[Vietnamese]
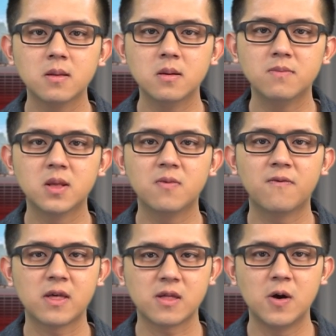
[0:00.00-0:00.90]
Thương binh
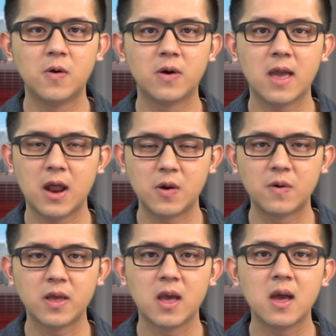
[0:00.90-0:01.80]
và Xã hội Hà
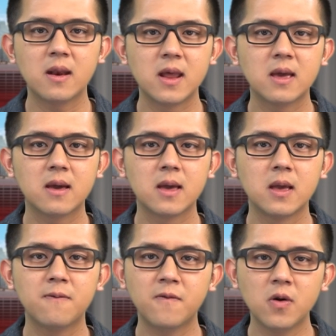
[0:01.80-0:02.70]
Nội đề
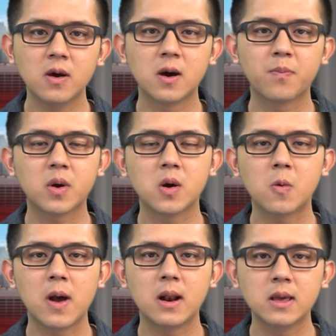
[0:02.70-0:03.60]
nghị phối hợp cơ
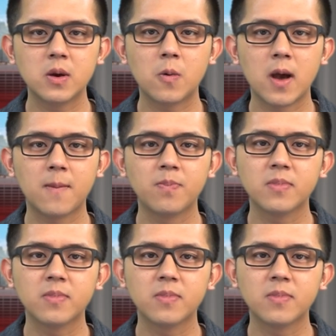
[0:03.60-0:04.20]
quan liên quan